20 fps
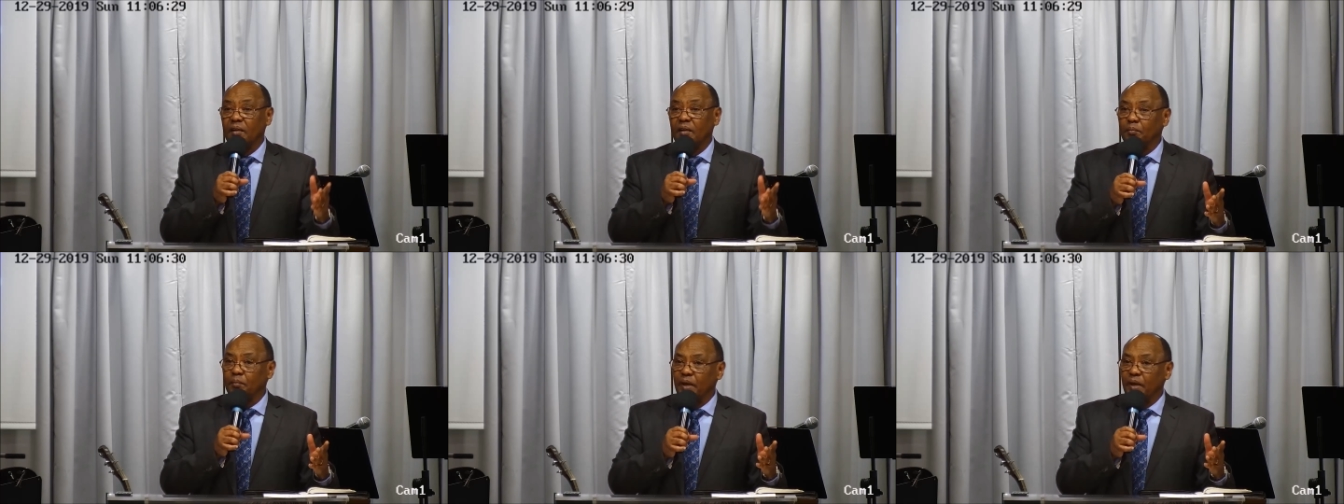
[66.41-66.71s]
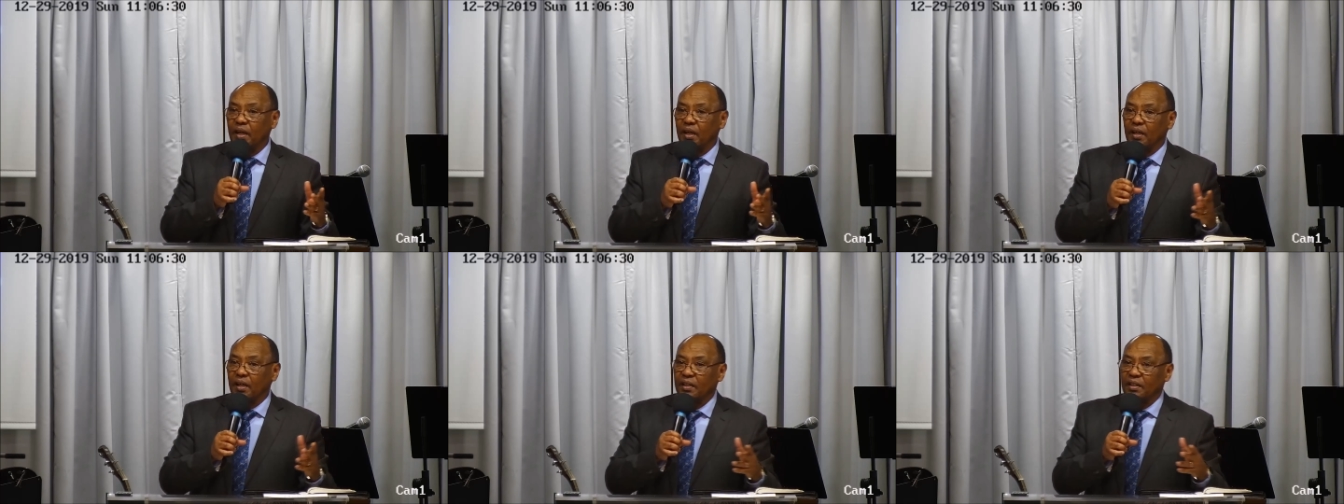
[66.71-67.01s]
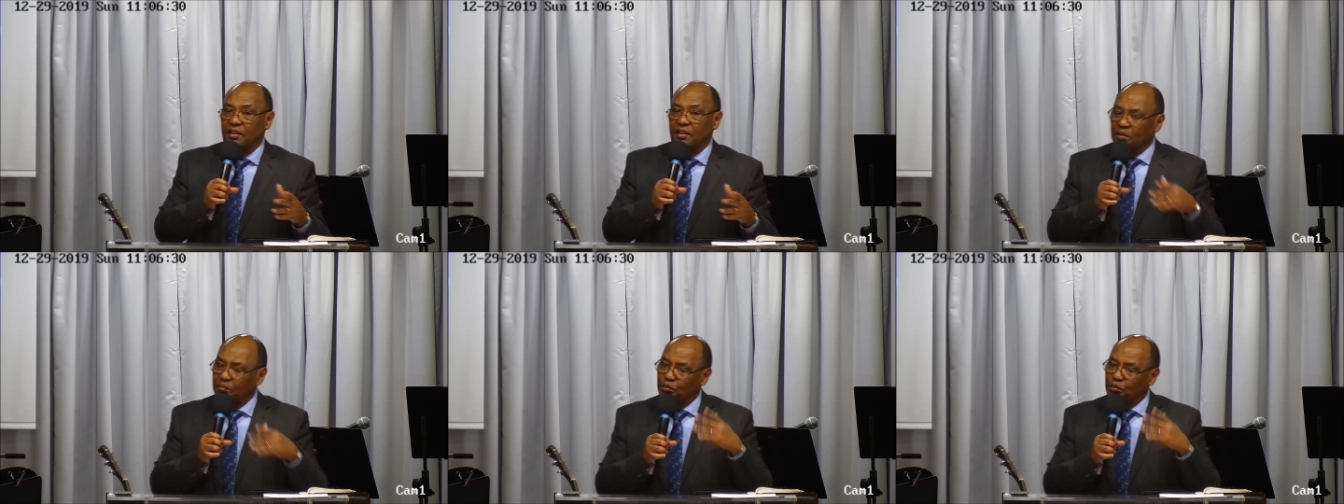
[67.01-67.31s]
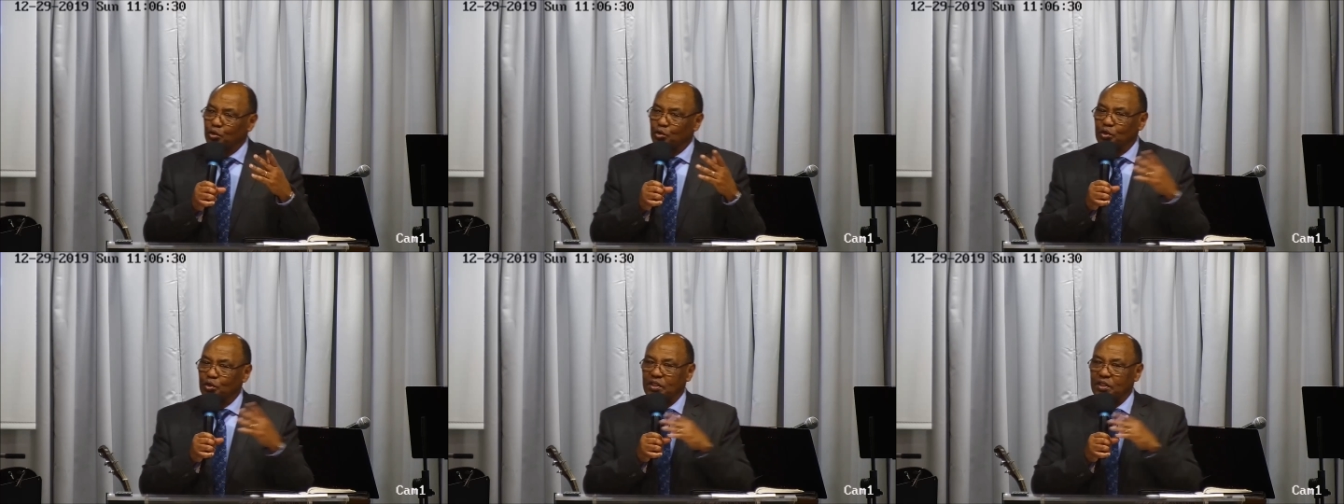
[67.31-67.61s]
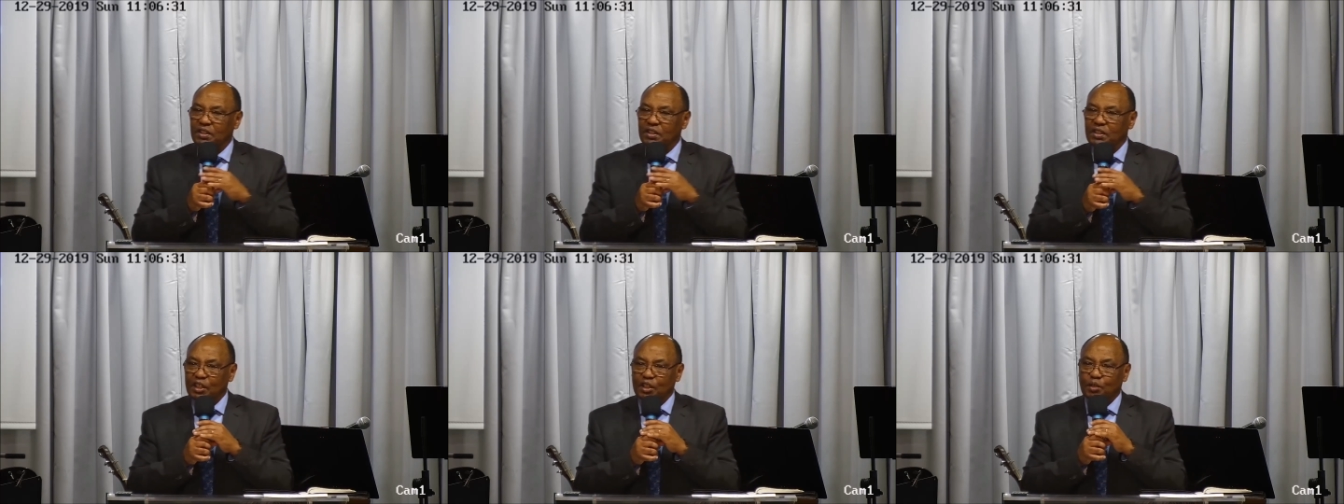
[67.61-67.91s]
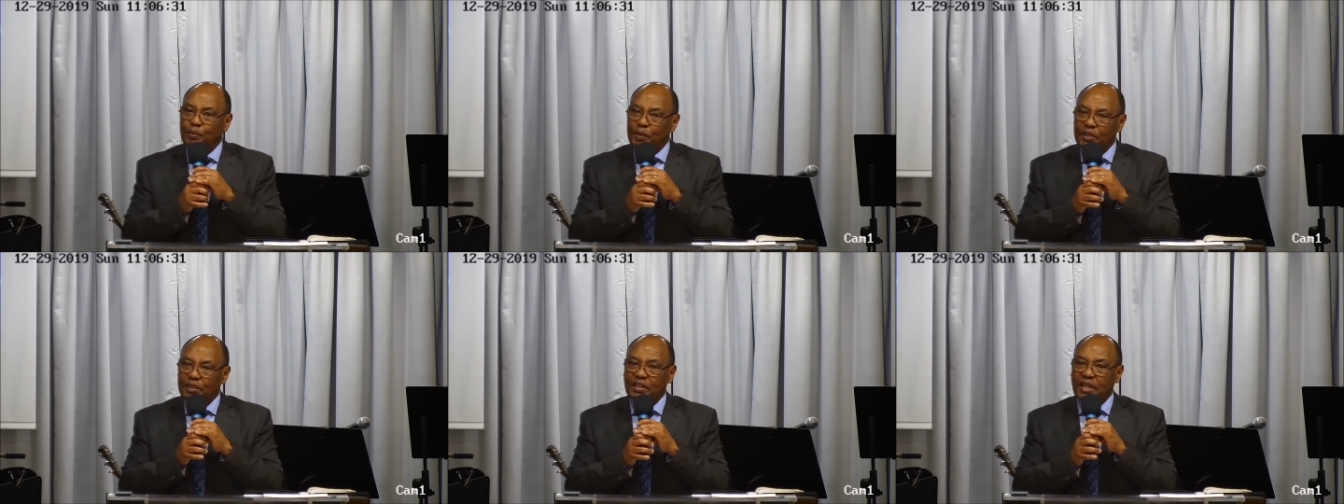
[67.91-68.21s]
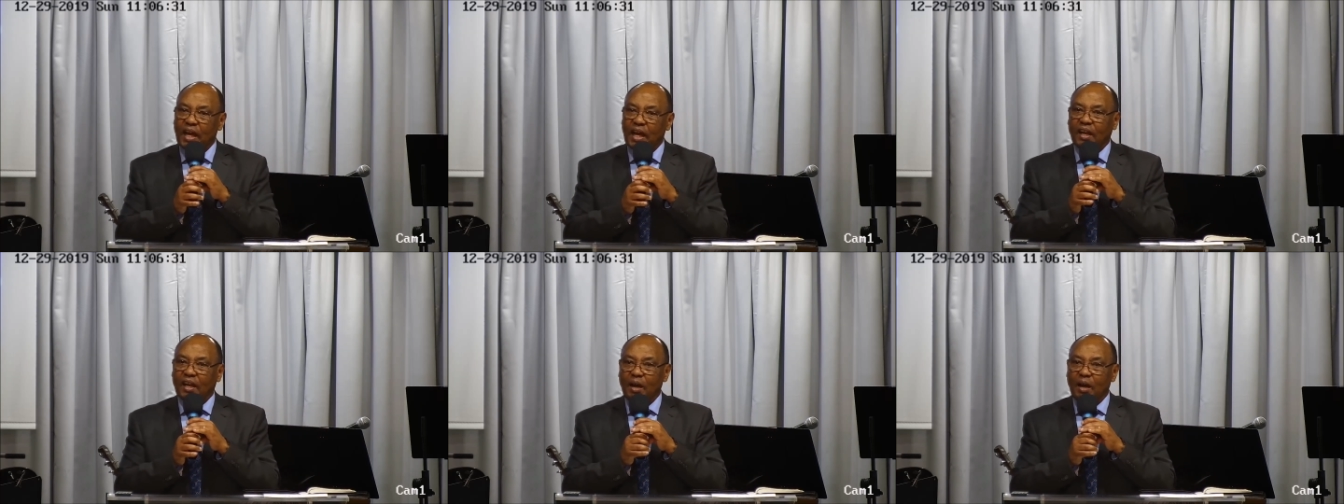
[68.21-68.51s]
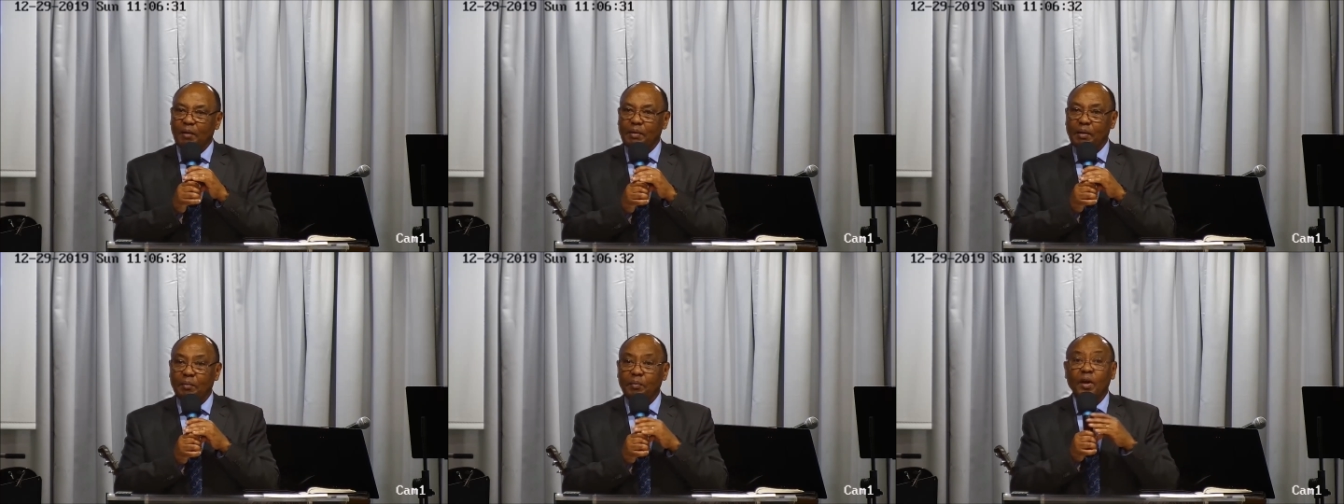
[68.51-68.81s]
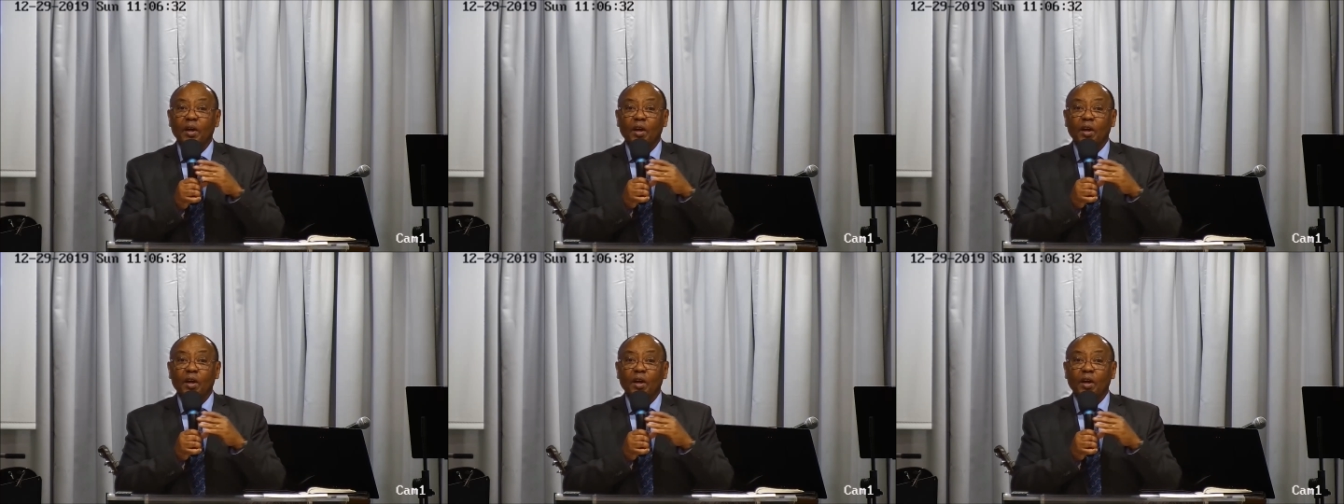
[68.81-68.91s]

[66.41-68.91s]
mais je me suis dit c'est spécial quand même.